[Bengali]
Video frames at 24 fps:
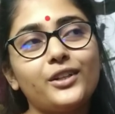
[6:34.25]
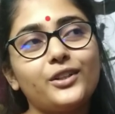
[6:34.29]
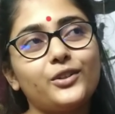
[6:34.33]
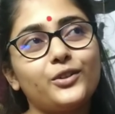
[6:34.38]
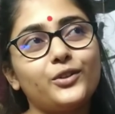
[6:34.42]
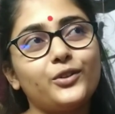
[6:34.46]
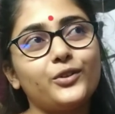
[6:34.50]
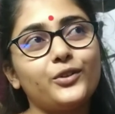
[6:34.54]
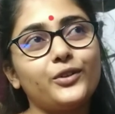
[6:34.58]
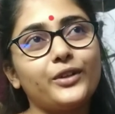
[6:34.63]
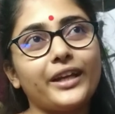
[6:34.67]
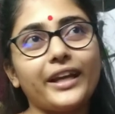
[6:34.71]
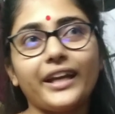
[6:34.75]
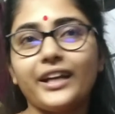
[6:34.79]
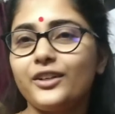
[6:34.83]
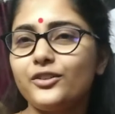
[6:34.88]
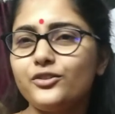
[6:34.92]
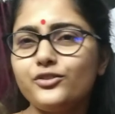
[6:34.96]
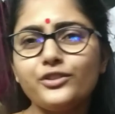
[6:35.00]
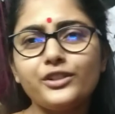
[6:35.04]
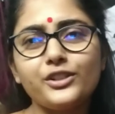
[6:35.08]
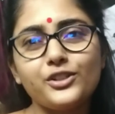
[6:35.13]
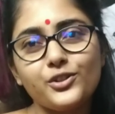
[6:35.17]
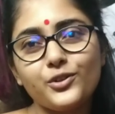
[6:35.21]
তো
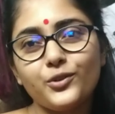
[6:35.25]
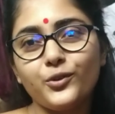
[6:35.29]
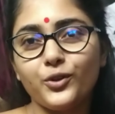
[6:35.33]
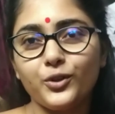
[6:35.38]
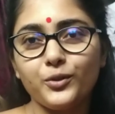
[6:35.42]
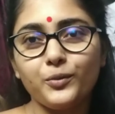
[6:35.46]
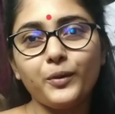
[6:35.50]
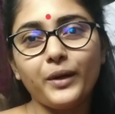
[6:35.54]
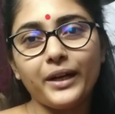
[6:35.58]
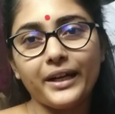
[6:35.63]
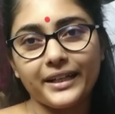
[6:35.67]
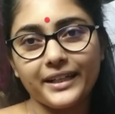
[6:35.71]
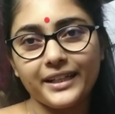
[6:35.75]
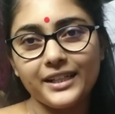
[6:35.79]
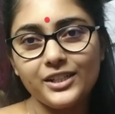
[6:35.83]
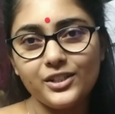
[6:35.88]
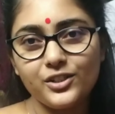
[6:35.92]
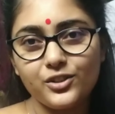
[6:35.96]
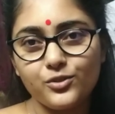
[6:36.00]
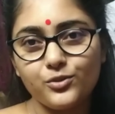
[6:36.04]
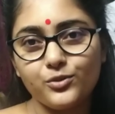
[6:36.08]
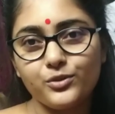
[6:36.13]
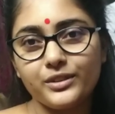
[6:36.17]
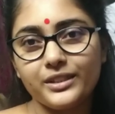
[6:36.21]
একটু কিছু করব আর কি
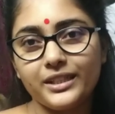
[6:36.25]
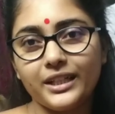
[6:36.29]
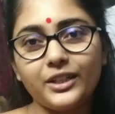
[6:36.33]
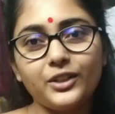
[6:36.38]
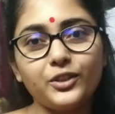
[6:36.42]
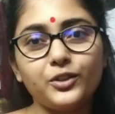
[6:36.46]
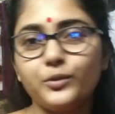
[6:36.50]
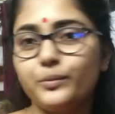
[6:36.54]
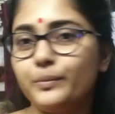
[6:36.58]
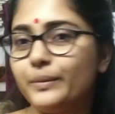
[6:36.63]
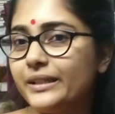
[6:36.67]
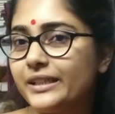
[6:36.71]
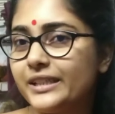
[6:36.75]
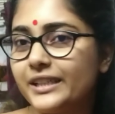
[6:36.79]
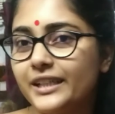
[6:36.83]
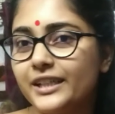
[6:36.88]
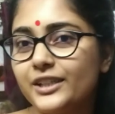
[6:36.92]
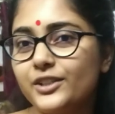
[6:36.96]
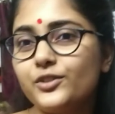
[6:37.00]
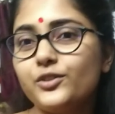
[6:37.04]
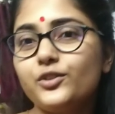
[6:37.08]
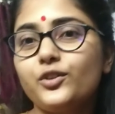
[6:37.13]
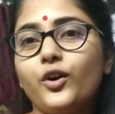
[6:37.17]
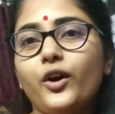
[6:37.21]
টুকটাক খুব বেশি
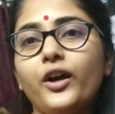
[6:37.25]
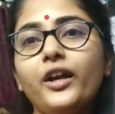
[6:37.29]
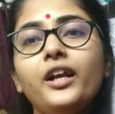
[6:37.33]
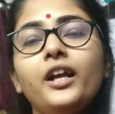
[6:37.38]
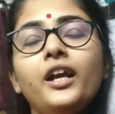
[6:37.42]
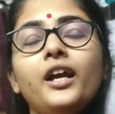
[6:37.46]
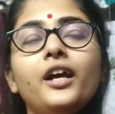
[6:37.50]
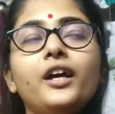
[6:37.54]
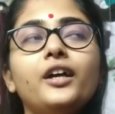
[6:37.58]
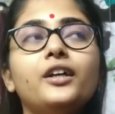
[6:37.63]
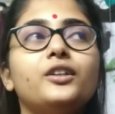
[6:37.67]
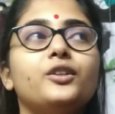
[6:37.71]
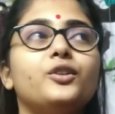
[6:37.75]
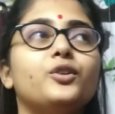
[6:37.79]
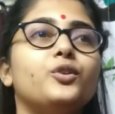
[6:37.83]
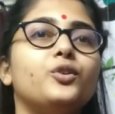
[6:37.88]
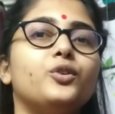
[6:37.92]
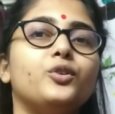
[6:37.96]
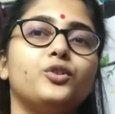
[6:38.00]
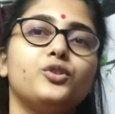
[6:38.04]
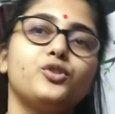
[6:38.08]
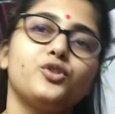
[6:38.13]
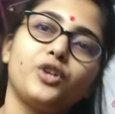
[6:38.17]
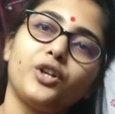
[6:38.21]
কিছু নয় তো
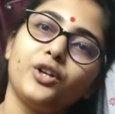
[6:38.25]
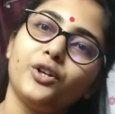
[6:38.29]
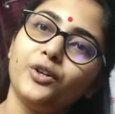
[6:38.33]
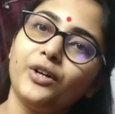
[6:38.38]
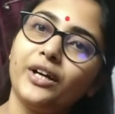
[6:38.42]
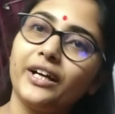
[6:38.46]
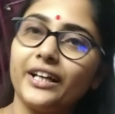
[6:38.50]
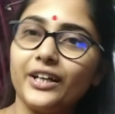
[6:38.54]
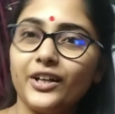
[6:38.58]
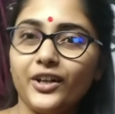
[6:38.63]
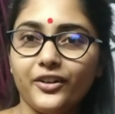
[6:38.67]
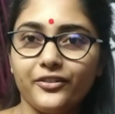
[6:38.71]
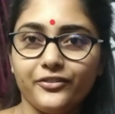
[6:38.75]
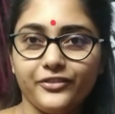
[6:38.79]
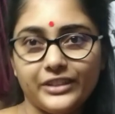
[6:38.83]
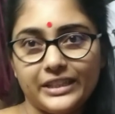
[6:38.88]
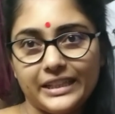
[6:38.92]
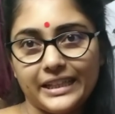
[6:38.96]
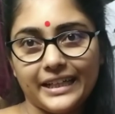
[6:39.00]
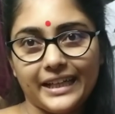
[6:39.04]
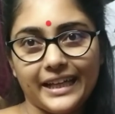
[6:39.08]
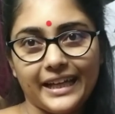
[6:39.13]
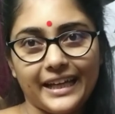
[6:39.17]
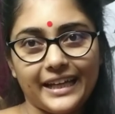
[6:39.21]
চলো আগে
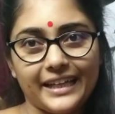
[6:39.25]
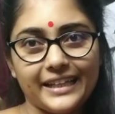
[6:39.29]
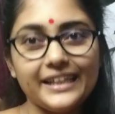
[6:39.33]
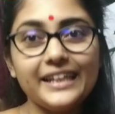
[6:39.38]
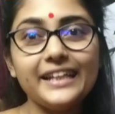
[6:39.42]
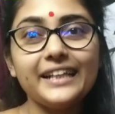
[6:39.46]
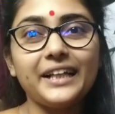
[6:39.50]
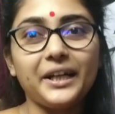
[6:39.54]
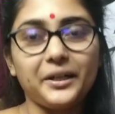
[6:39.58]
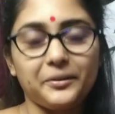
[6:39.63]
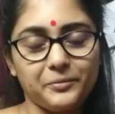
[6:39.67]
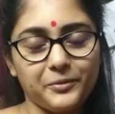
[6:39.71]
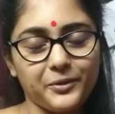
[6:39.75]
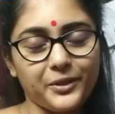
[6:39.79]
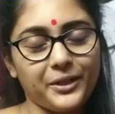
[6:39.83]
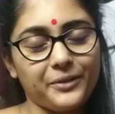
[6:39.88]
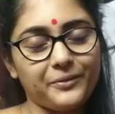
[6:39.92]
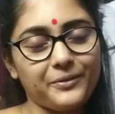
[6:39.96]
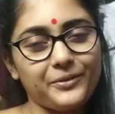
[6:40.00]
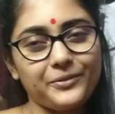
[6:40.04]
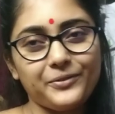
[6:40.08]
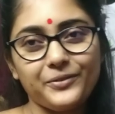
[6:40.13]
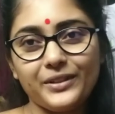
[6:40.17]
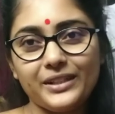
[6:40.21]
কফিটা খেয়ে নিই তারপরে
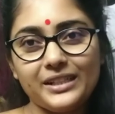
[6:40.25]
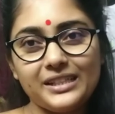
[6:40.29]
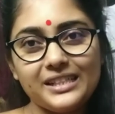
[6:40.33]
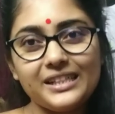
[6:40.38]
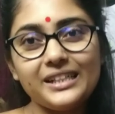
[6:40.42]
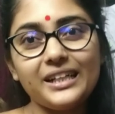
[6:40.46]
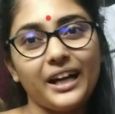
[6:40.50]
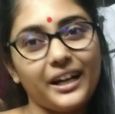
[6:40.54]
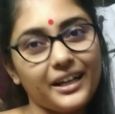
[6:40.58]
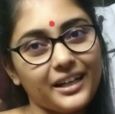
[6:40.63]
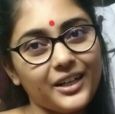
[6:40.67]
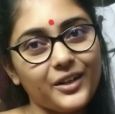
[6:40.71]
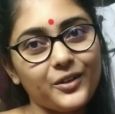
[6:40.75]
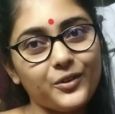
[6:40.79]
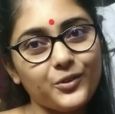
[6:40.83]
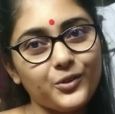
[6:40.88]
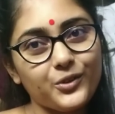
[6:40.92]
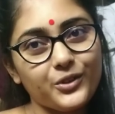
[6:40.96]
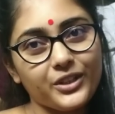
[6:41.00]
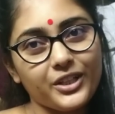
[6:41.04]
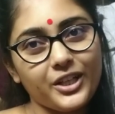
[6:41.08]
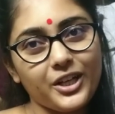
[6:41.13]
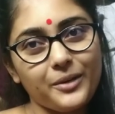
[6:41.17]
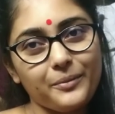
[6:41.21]
আবার ফিরছি রান্নাও
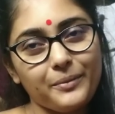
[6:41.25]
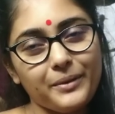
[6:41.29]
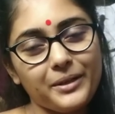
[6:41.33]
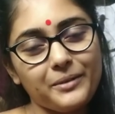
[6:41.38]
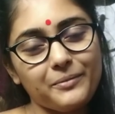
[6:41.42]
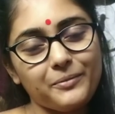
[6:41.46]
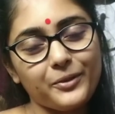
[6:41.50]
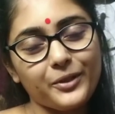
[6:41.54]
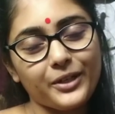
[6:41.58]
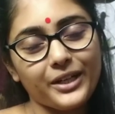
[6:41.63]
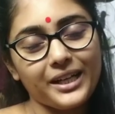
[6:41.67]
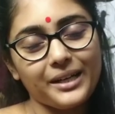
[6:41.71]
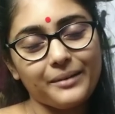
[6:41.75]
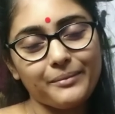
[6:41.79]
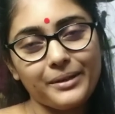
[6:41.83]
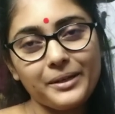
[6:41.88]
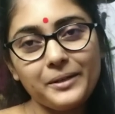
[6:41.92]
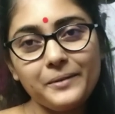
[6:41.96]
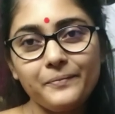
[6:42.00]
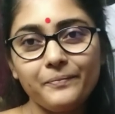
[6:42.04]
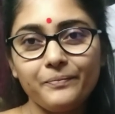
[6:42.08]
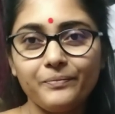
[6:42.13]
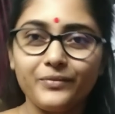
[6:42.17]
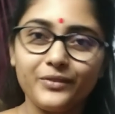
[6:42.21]
করতে হবে এরপরে আবার